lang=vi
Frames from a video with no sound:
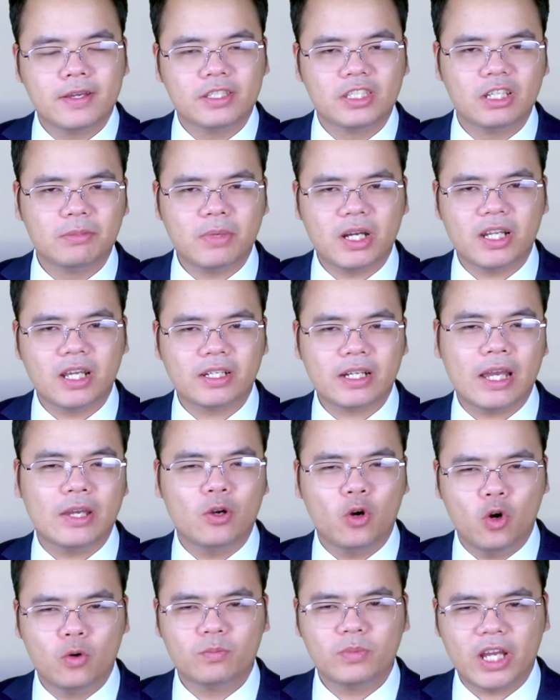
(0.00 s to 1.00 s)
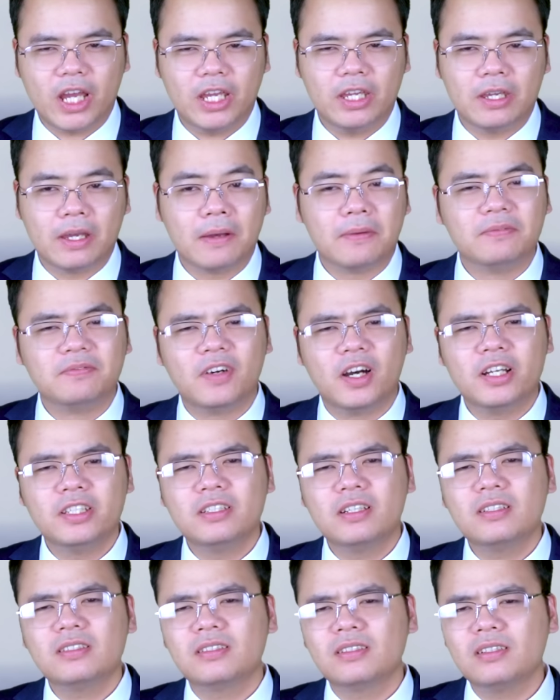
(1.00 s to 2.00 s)
Nhưng mà đến ngày hôm nay, với
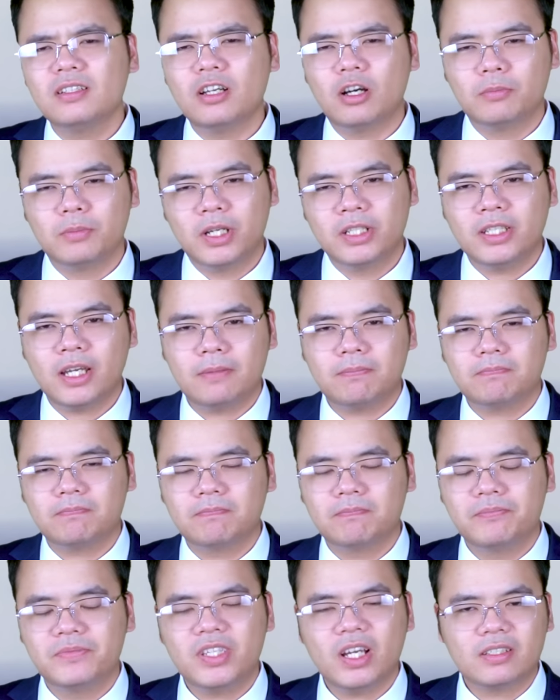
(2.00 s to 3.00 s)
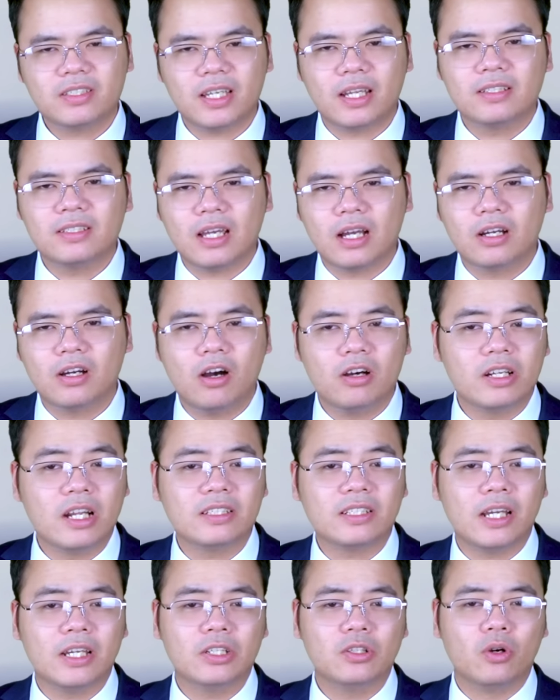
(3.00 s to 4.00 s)
những dữ liệu mới nhất, chắc chắn rằng họ
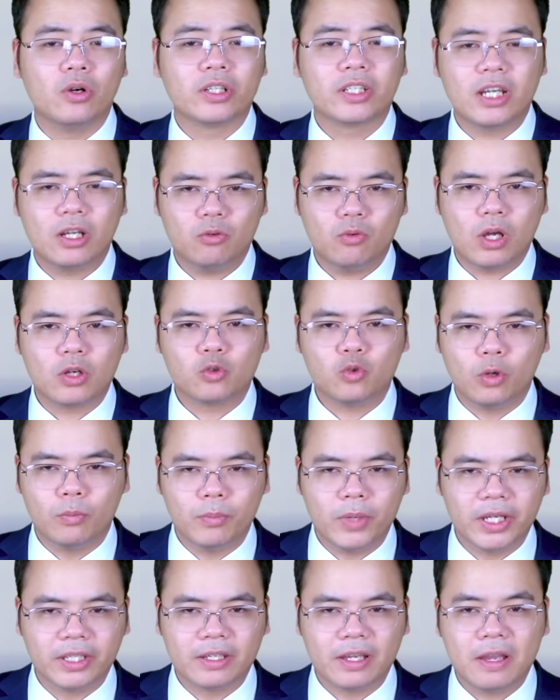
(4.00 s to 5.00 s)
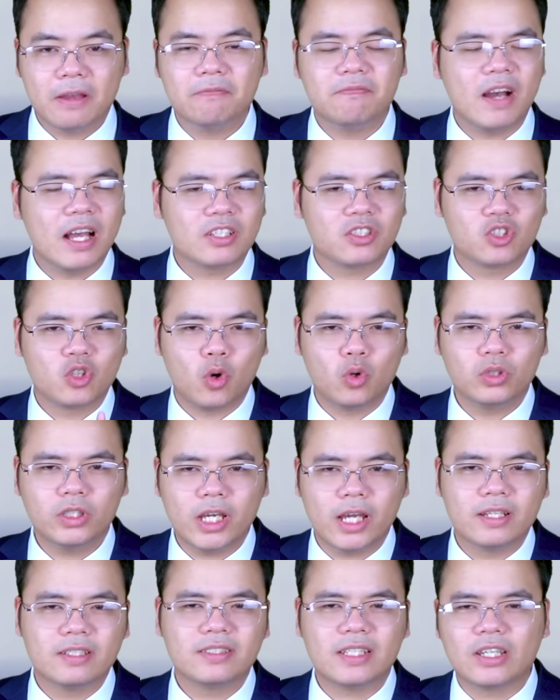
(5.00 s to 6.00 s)
đã thay đổi kết luận của mình và số
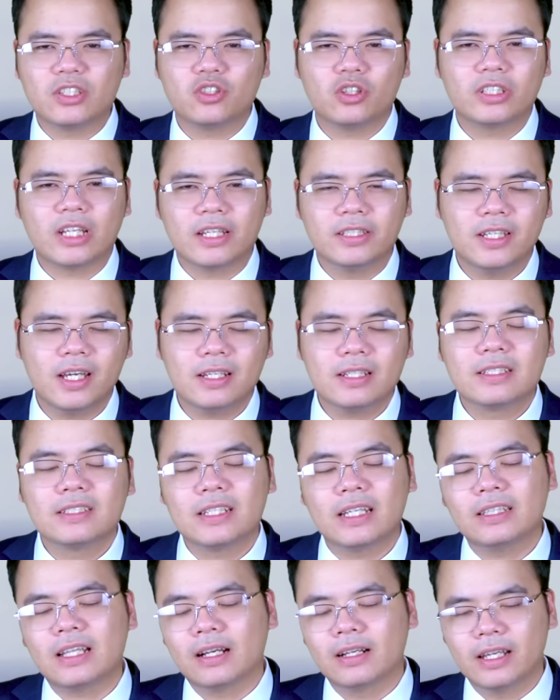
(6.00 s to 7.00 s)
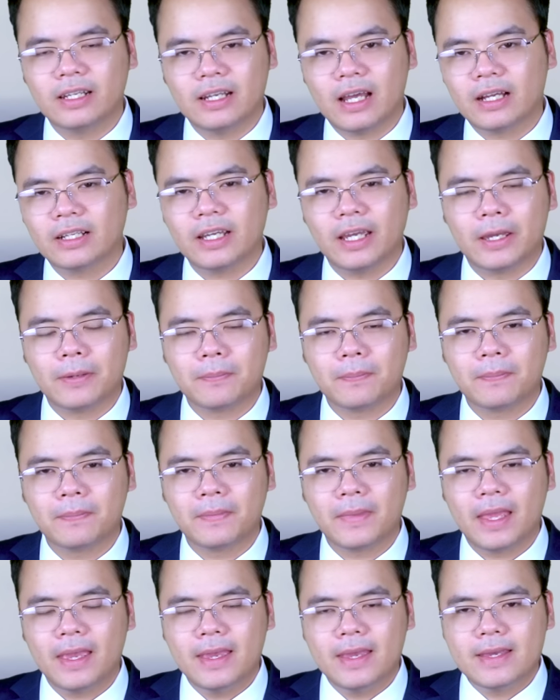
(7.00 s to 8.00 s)
tiền dành cho tái thiết sẽ tăng lên đáng kể.
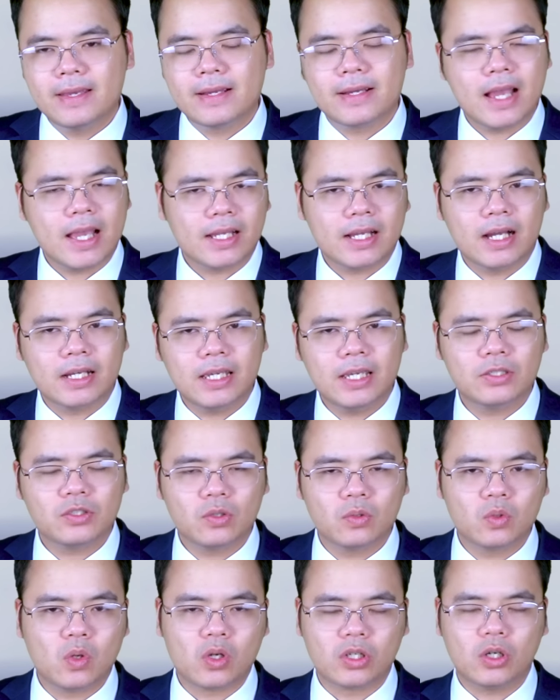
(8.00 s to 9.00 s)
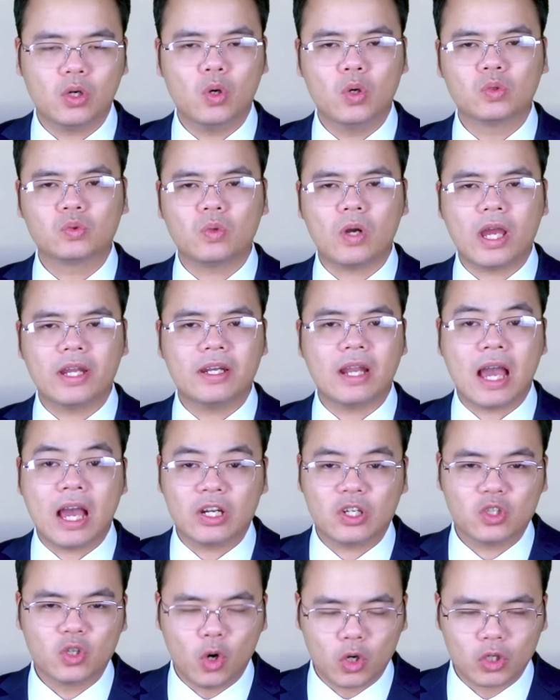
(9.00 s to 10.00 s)
Ngay cả khi xung đột ở Ukraine
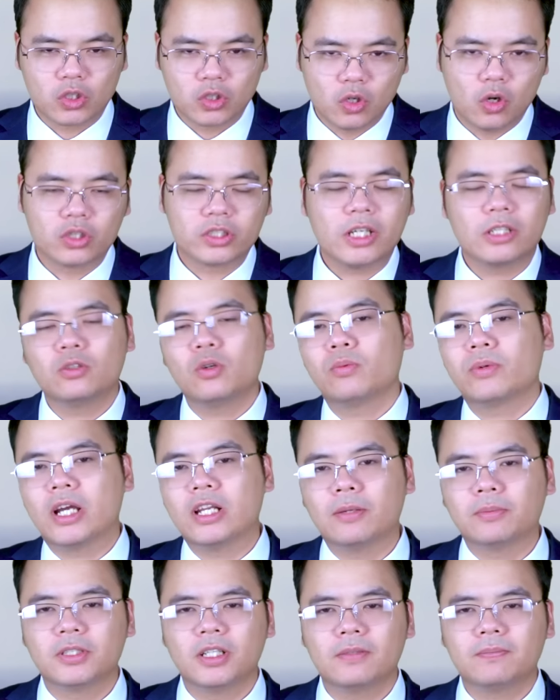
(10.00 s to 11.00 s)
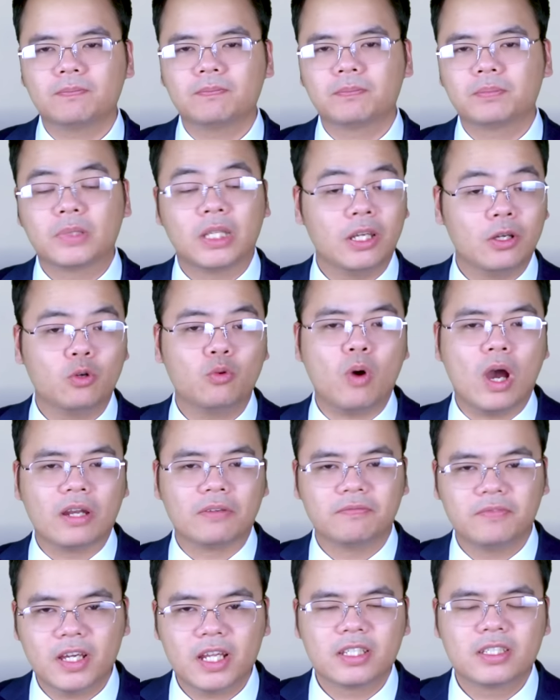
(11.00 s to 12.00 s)
đột ngột kết thúc ngay lập tức, thì
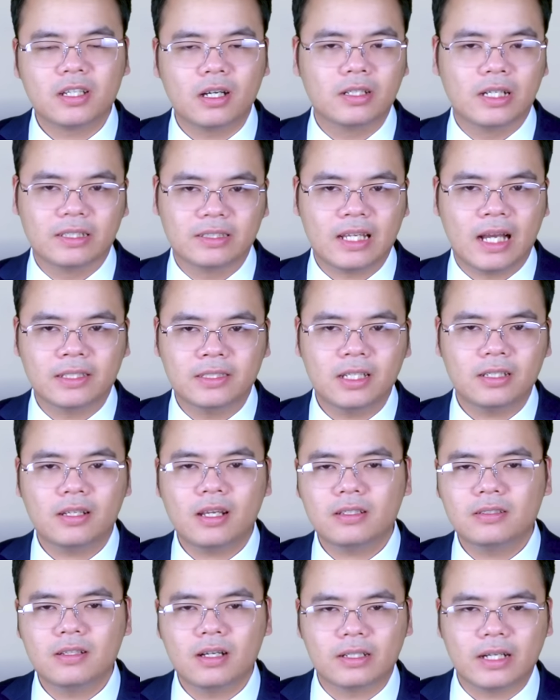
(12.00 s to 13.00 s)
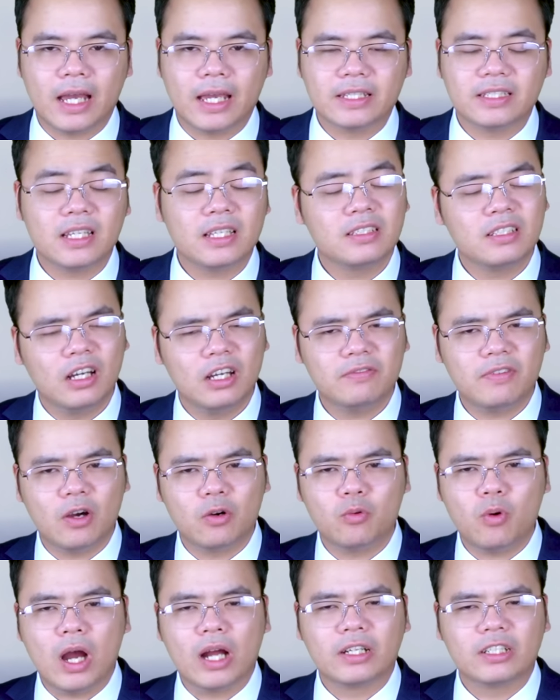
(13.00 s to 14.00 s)
khoản viện trợ để tái thiết đất nước này sẽ rơi vào
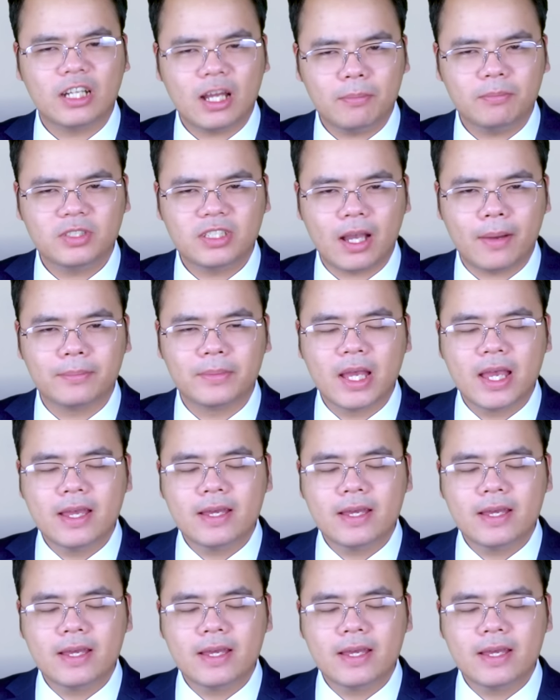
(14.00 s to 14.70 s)
khoảng năm trăm